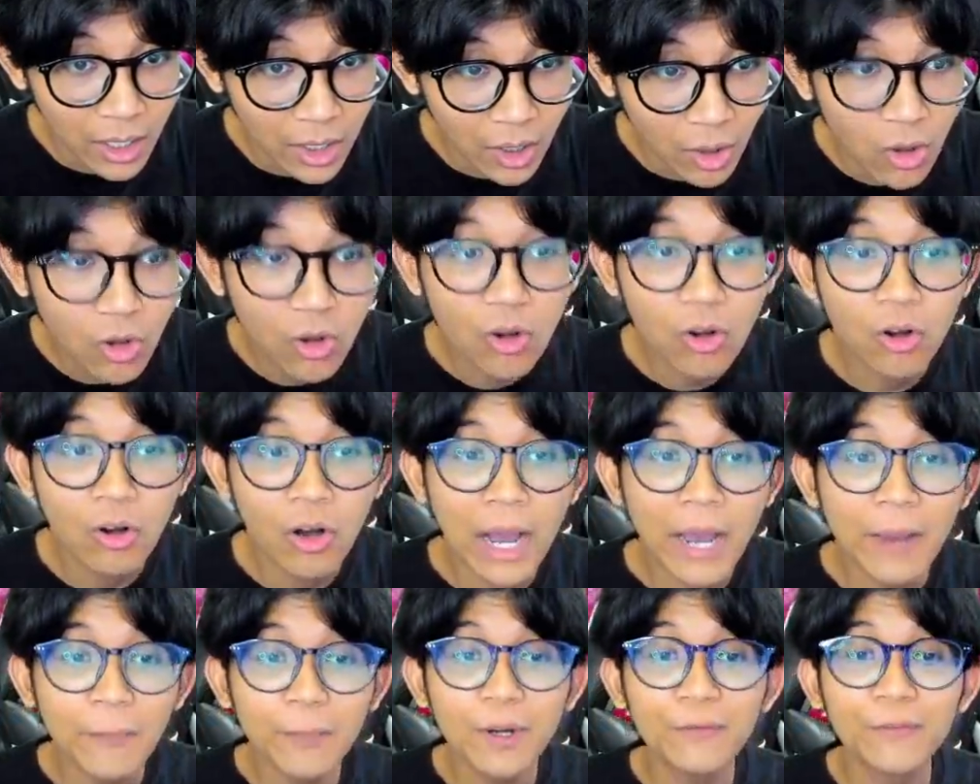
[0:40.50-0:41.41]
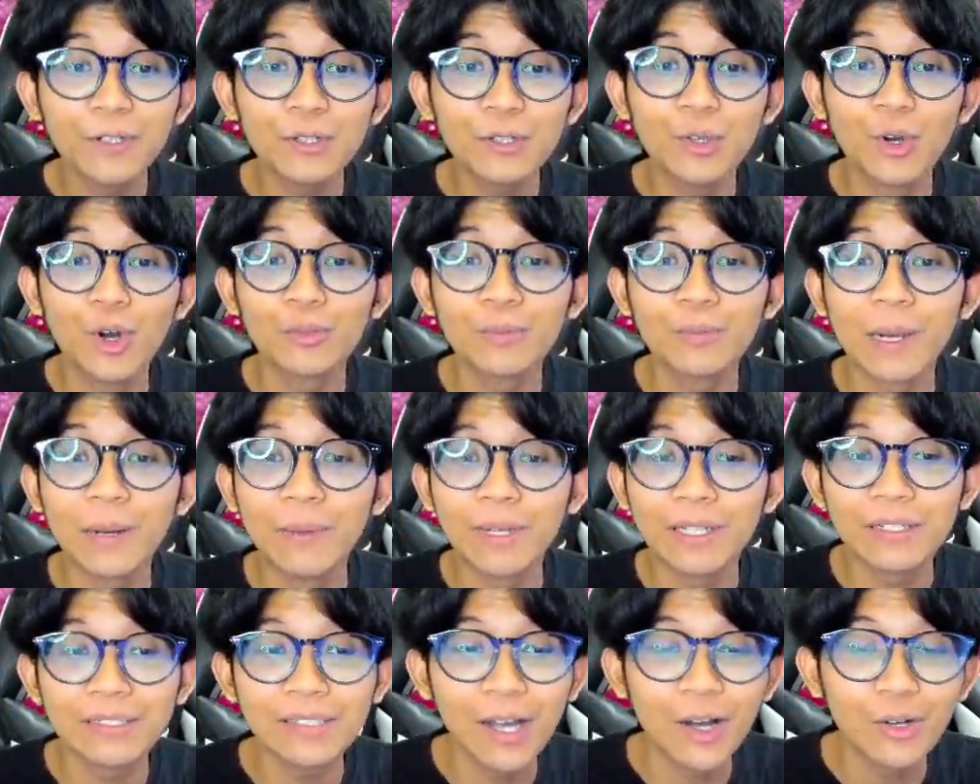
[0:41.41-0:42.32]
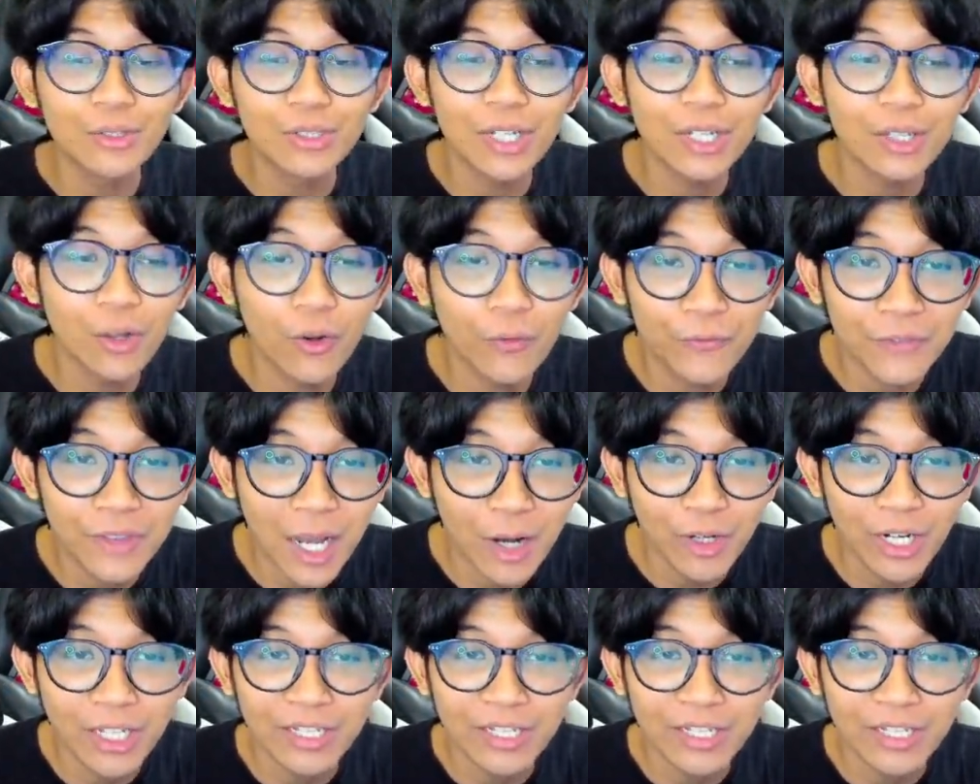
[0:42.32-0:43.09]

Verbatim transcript: Oh, I prefer to hold my battles outside of town.